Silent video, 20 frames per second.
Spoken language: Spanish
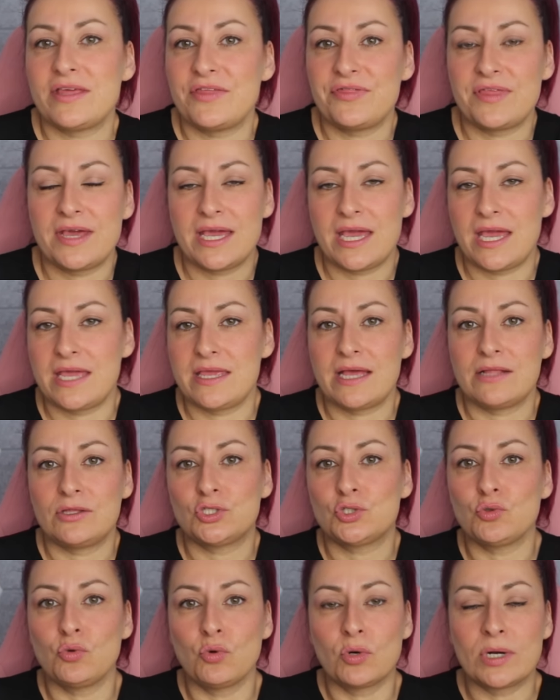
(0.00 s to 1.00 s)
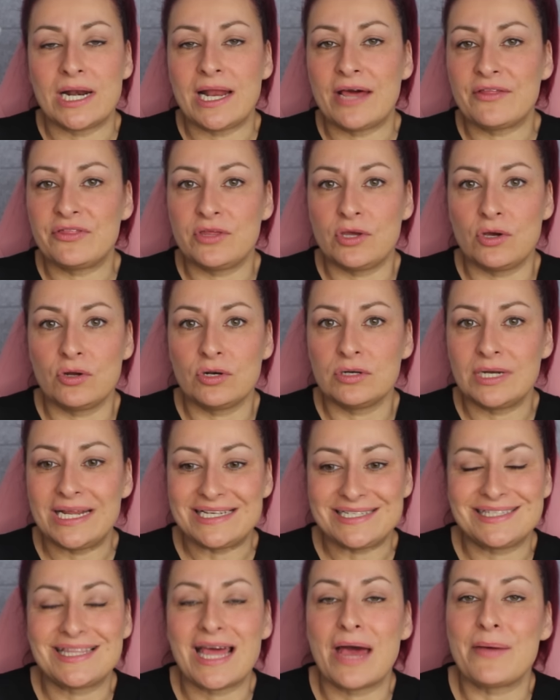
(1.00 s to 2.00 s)
dice que ella, su relación
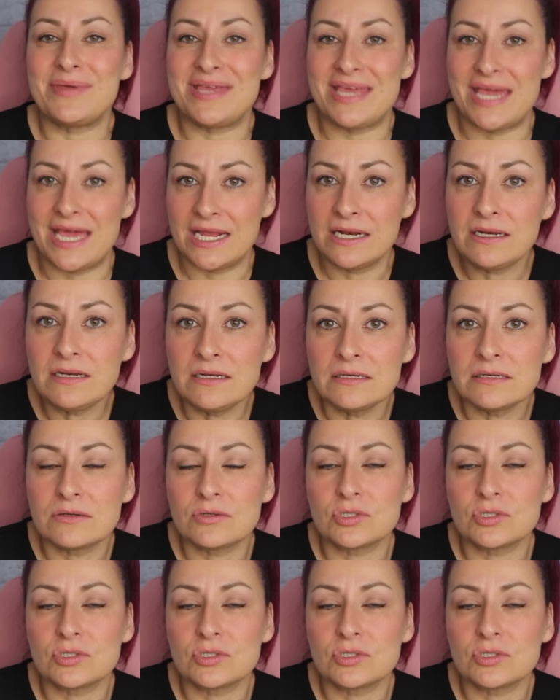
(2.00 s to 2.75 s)
está bien,